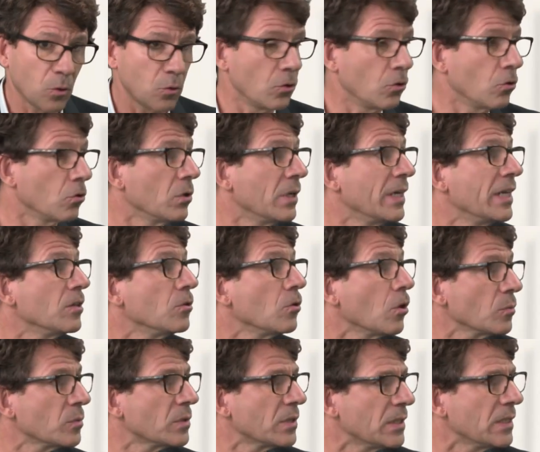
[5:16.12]

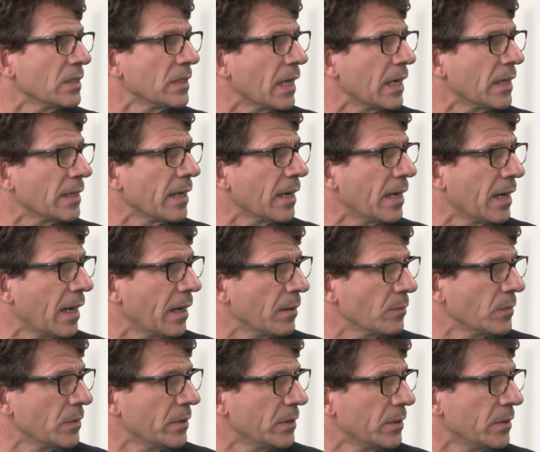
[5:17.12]
l'énorme signal
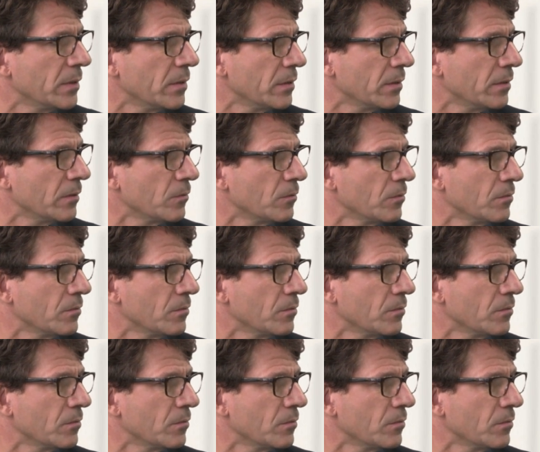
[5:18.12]
d'alarme euh,